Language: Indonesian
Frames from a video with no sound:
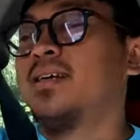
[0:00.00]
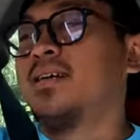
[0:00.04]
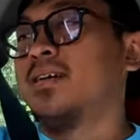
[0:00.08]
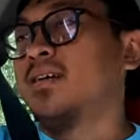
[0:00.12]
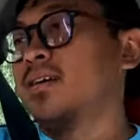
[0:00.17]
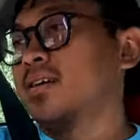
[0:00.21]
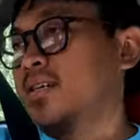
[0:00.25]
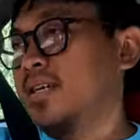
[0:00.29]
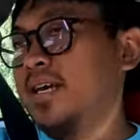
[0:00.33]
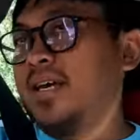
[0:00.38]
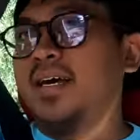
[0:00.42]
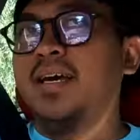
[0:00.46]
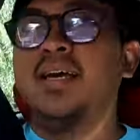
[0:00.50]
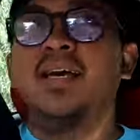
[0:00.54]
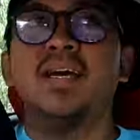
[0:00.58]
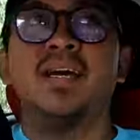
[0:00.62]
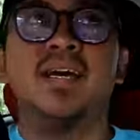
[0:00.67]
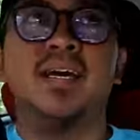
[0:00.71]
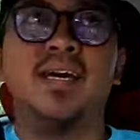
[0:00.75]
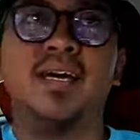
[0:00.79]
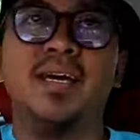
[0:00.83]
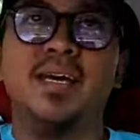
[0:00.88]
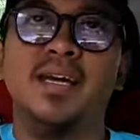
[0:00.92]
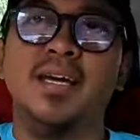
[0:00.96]
Oke,
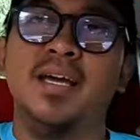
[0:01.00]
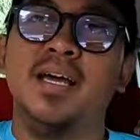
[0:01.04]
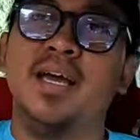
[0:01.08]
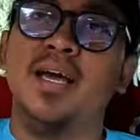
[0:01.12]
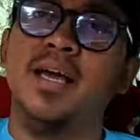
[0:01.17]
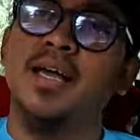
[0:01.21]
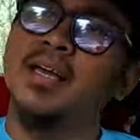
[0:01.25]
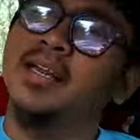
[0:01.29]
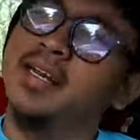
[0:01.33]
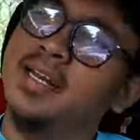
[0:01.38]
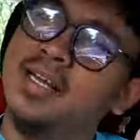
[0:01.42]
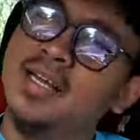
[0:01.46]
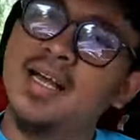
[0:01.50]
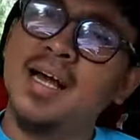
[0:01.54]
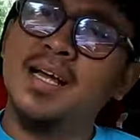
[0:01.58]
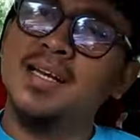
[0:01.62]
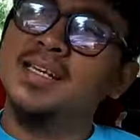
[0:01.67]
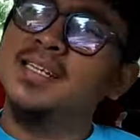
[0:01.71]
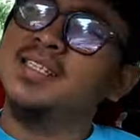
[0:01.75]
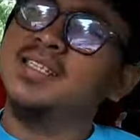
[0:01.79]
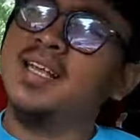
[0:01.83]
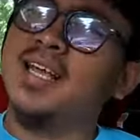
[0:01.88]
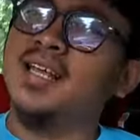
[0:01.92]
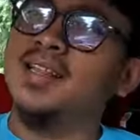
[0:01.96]
ini
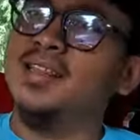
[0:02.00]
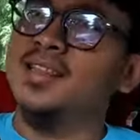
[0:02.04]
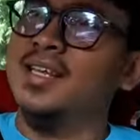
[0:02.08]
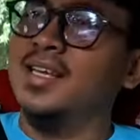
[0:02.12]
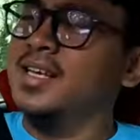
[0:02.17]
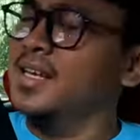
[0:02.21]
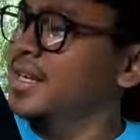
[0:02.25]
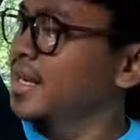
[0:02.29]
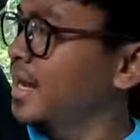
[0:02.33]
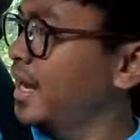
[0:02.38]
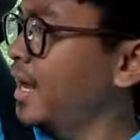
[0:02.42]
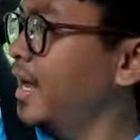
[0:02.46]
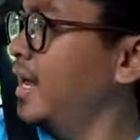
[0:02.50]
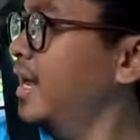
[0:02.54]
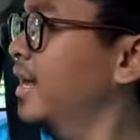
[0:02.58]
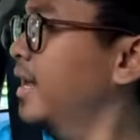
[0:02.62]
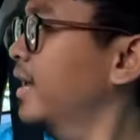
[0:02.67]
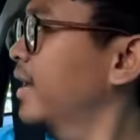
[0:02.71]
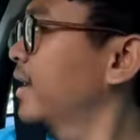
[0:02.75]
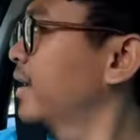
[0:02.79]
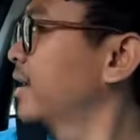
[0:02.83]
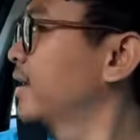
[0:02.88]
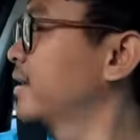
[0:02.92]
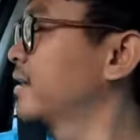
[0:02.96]
nggak di setting ya.
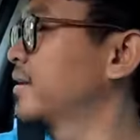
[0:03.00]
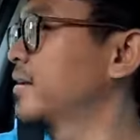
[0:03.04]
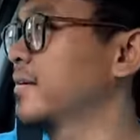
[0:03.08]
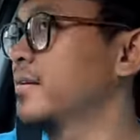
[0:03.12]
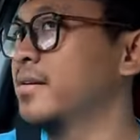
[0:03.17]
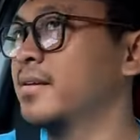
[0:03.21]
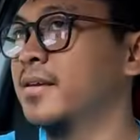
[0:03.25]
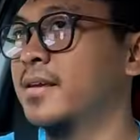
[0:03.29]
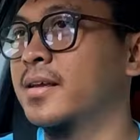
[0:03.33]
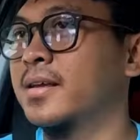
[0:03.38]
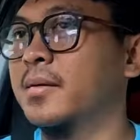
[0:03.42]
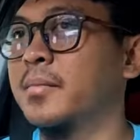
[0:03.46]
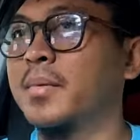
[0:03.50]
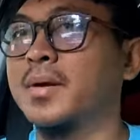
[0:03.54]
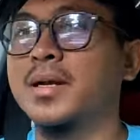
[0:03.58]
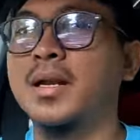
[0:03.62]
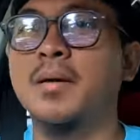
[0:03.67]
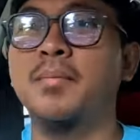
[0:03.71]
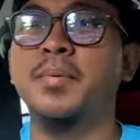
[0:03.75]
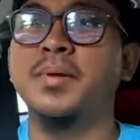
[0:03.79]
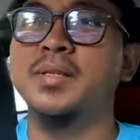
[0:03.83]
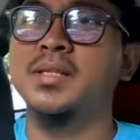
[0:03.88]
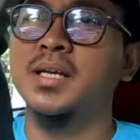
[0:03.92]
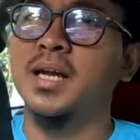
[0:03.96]
Emang
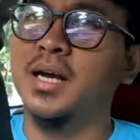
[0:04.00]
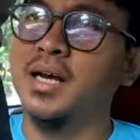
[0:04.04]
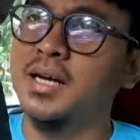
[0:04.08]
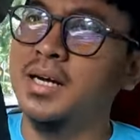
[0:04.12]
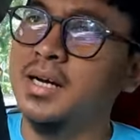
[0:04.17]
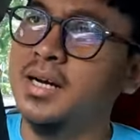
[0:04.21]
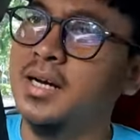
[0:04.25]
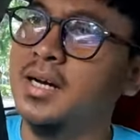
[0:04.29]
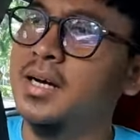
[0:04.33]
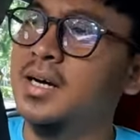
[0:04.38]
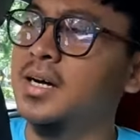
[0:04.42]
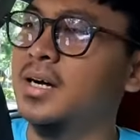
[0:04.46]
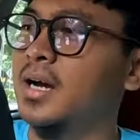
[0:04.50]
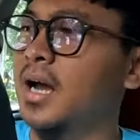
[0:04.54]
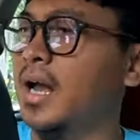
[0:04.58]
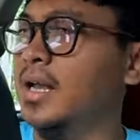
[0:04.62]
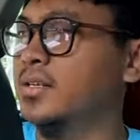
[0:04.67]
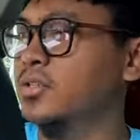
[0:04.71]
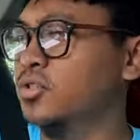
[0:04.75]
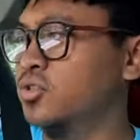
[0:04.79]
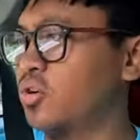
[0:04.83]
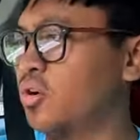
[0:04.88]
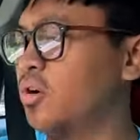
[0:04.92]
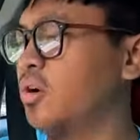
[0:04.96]
dapatnya ke
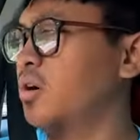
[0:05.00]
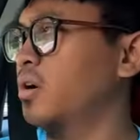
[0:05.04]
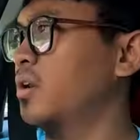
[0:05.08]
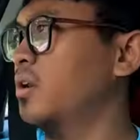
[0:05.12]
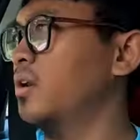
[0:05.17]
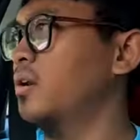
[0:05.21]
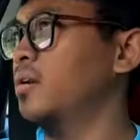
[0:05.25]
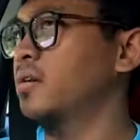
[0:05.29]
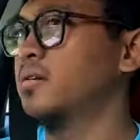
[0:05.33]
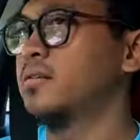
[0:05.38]
Ancol.